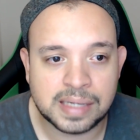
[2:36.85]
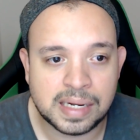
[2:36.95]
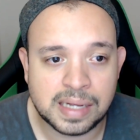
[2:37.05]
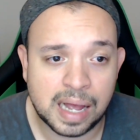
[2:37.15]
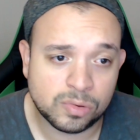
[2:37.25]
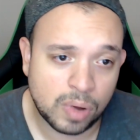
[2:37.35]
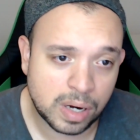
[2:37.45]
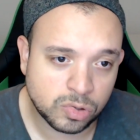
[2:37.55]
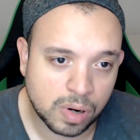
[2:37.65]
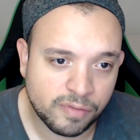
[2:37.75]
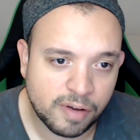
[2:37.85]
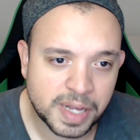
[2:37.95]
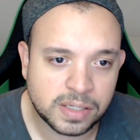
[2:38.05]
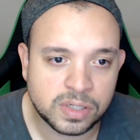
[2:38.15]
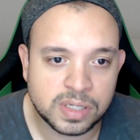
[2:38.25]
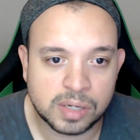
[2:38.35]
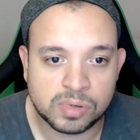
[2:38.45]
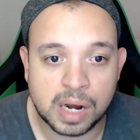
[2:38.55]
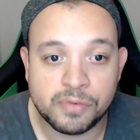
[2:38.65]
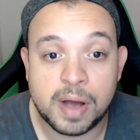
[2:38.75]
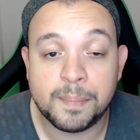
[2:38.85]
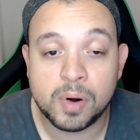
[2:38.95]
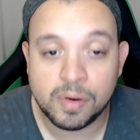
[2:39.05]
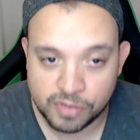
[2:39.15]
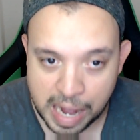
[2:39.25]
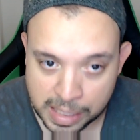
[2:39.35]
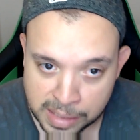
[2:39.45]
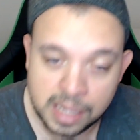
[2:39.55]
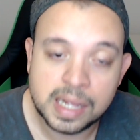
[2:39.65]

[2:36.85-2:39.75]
ele atualizou novamente dizendo que ela foi aprovada